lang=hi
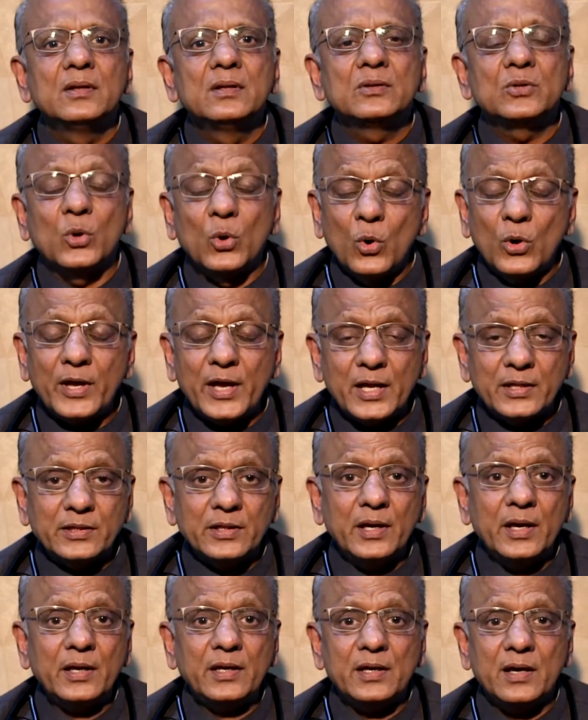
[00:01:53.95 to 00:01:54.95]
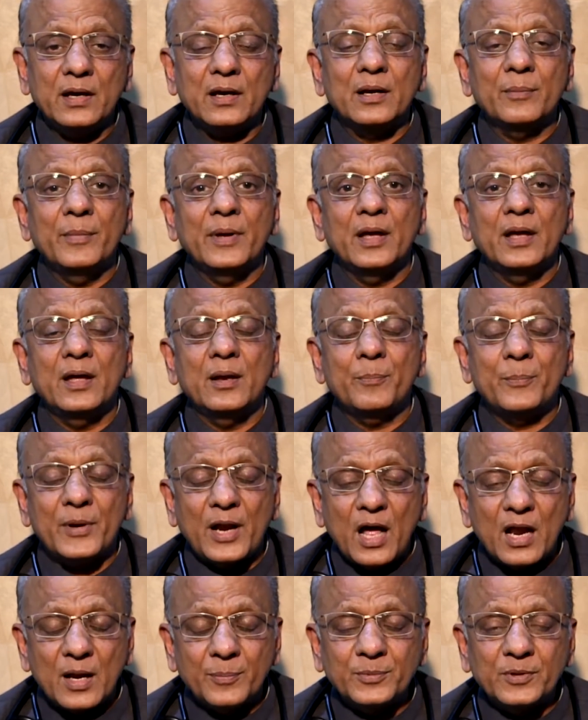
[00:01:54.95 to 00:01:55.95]
तो लोग कहते हैं कि अगर मैं
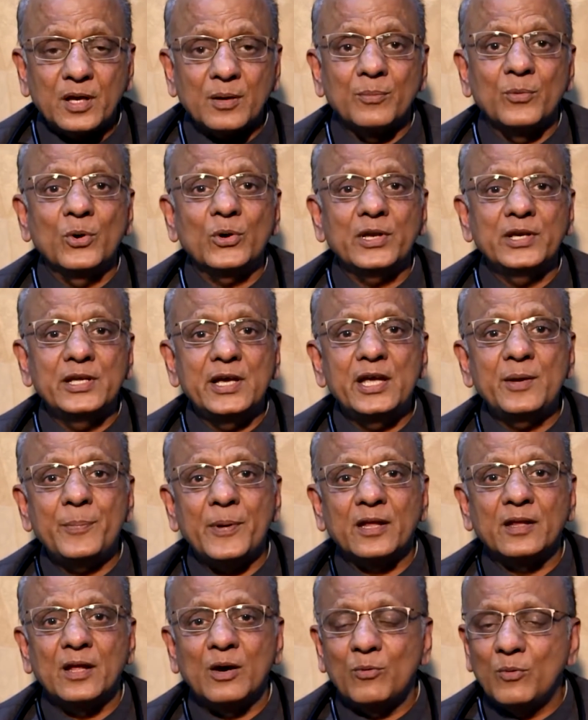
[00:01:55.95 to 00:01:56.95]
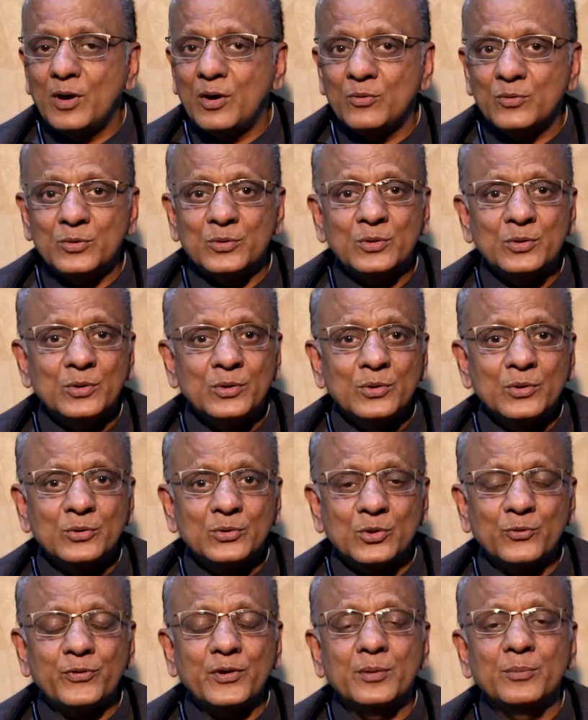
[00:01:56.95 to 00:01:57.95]
प्रारब्ध कर्मों के लिए ही पैदा हुआ हूं
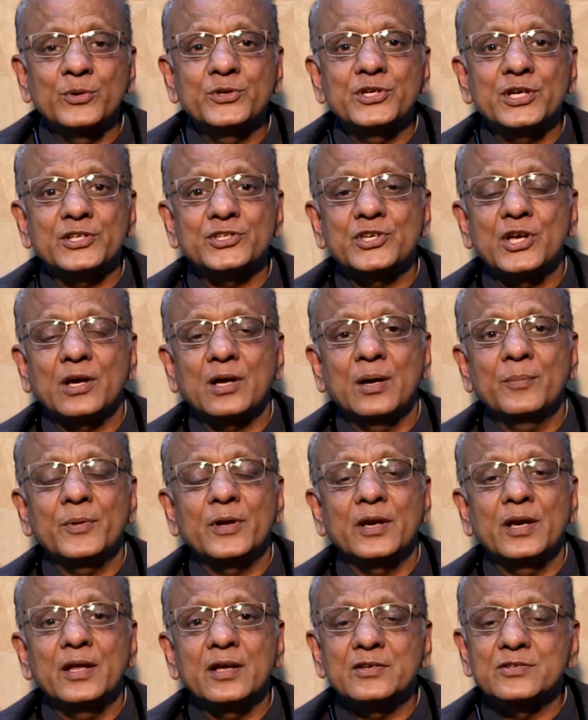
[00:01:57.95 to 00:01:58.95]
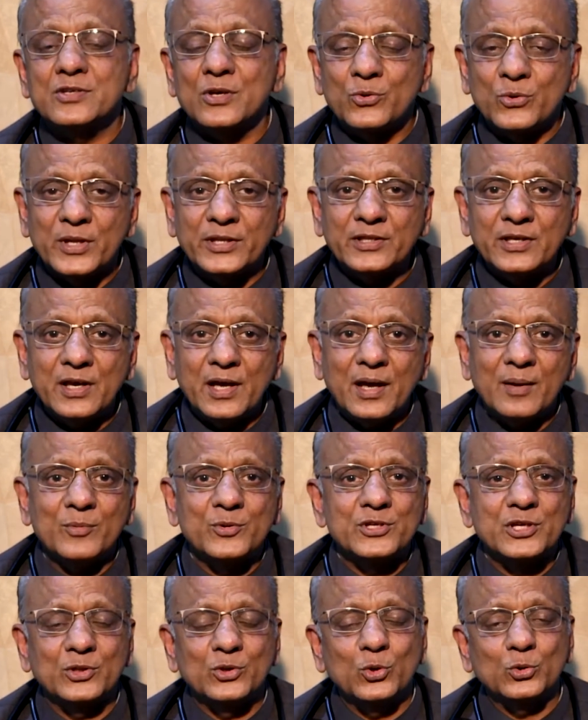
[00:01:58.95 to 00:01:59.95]
तो फिर मुझे अच्छे काम करने की जरूरत क्या है
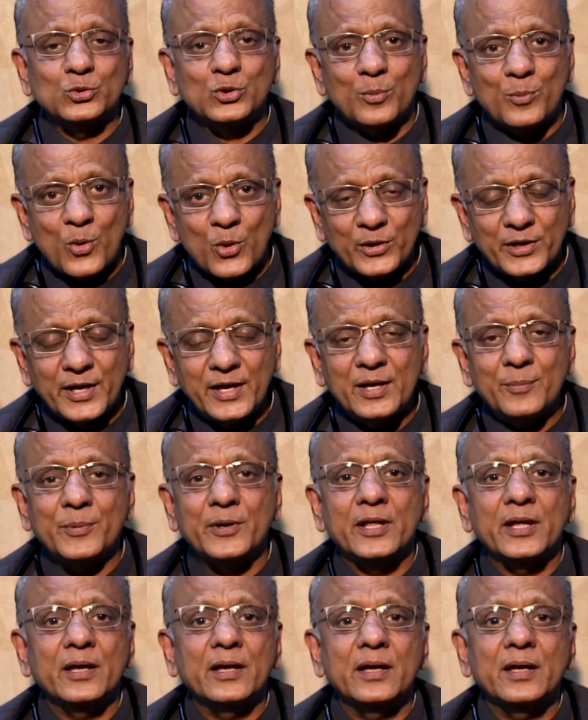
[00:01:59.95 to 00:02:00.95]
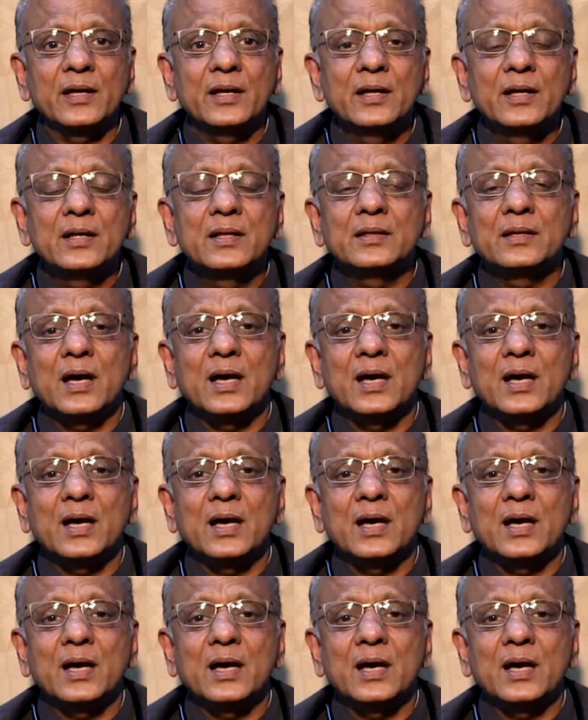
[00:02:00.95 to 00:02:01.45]
मुझे दुख तो भोगने ही पड़ेंगे द